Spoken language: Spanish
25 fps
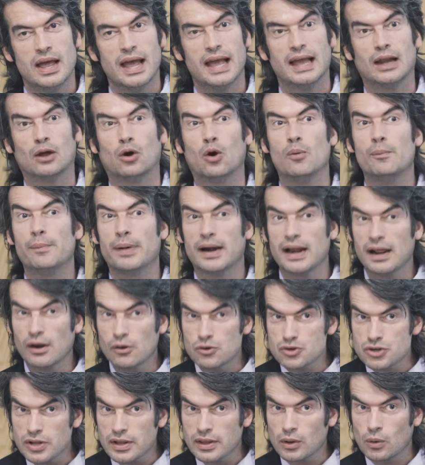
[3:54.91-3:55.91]
el
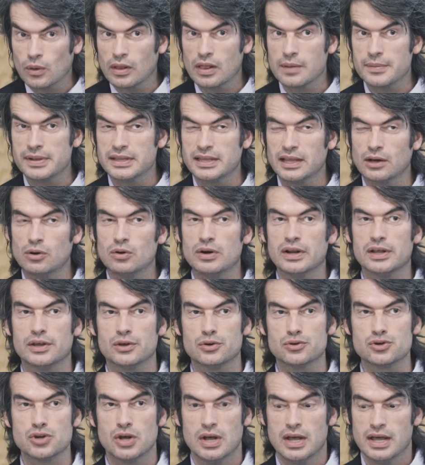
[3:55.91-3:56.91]
compararnos adecuadamente con
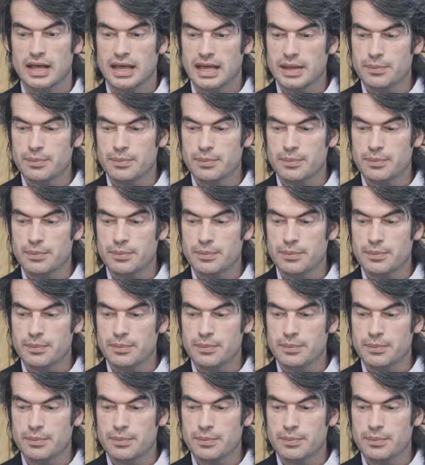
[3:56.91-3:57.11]
ellos